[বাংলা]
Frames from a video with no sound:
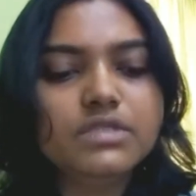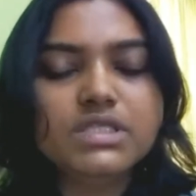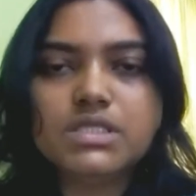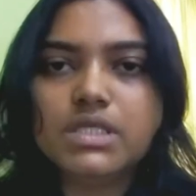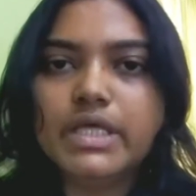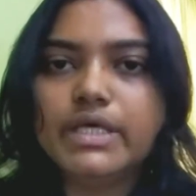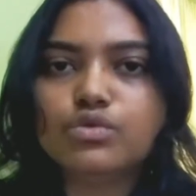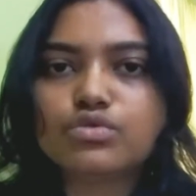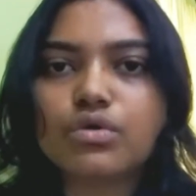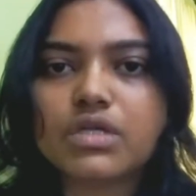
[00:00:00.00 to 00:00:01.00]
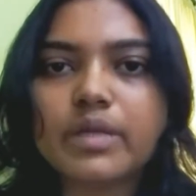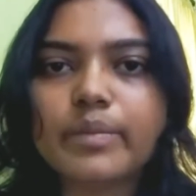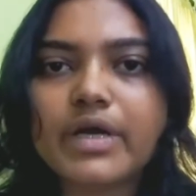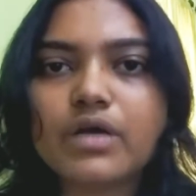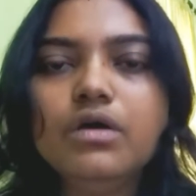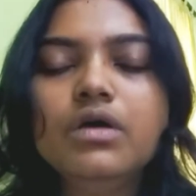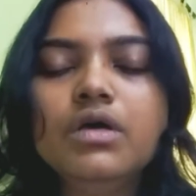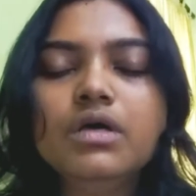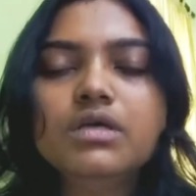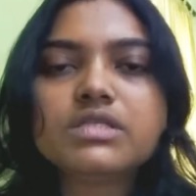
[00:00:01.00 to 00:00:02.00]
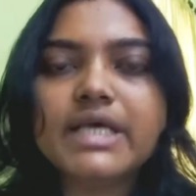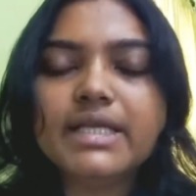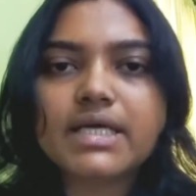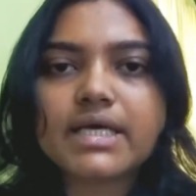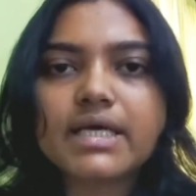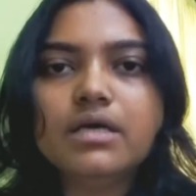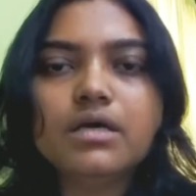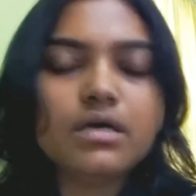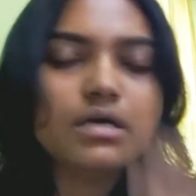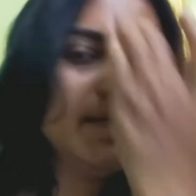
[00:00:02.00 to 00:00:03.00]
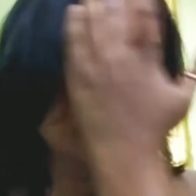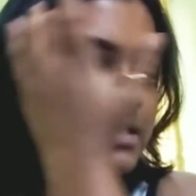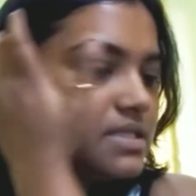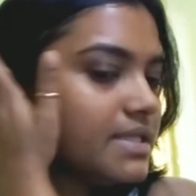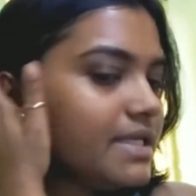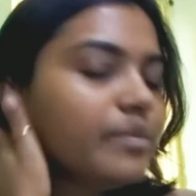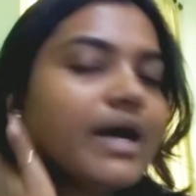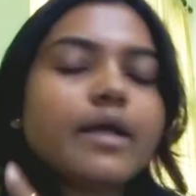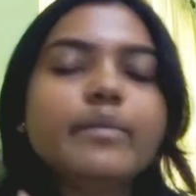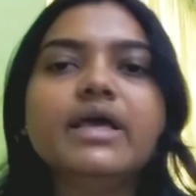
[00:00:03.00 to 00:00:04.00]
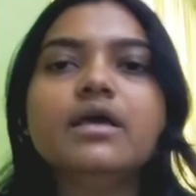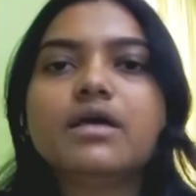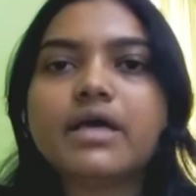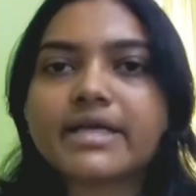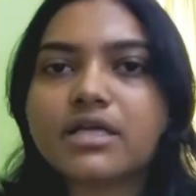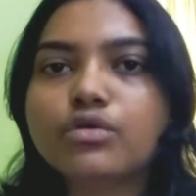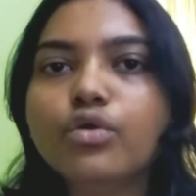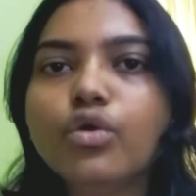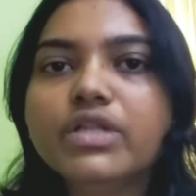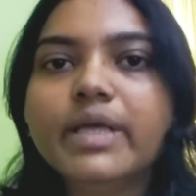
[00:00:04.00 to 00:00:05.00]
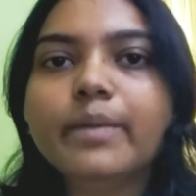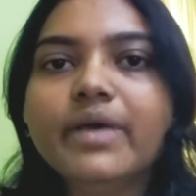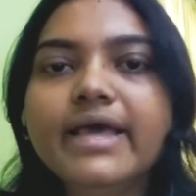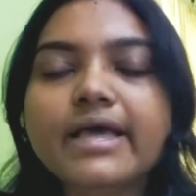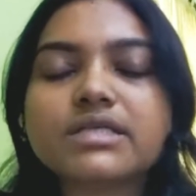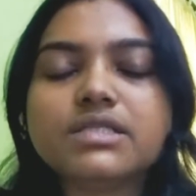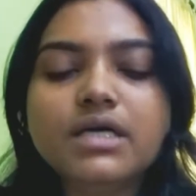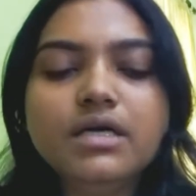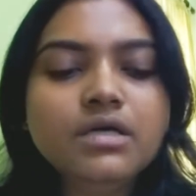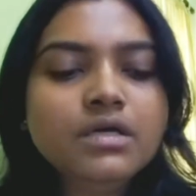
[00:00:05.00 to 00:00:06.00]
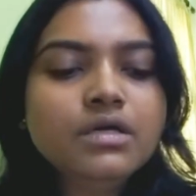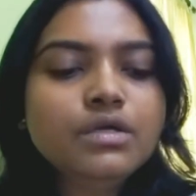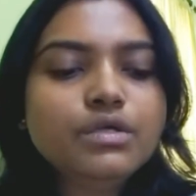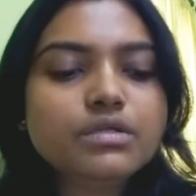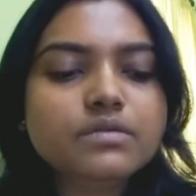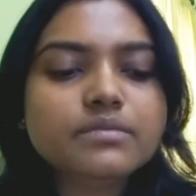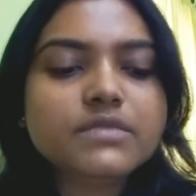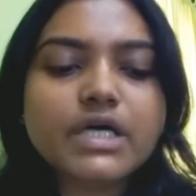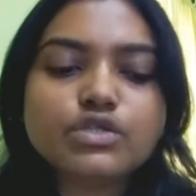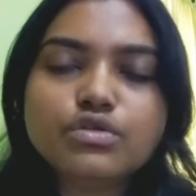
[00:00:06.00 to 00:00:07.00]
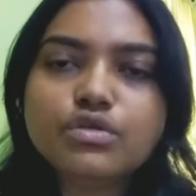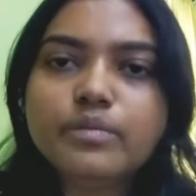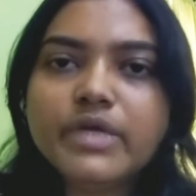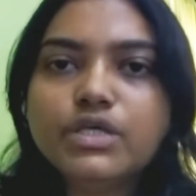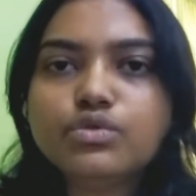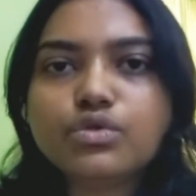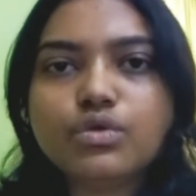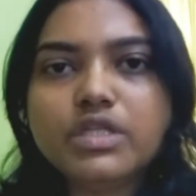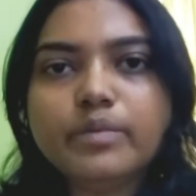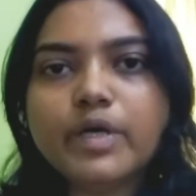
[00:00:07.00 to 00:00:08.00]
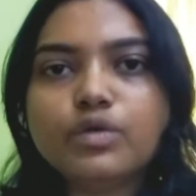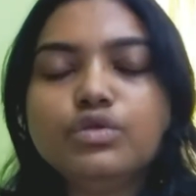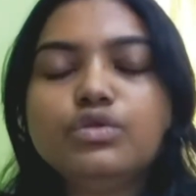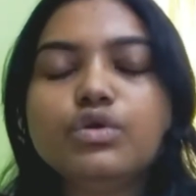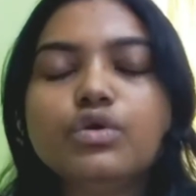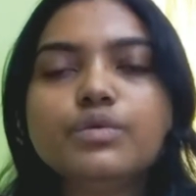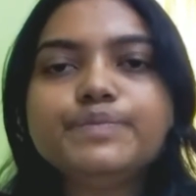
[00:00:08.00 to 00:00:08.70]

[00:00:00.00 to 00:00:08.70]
নিশ্চিন্তে ইউজ করতে পারো স্কিনটাকে ইলাস্টিসিটি বাড়াবে একটা গ্লো দেবে এক্সট্রা তার জন্য তোমরা ইউজ করতে পারো তো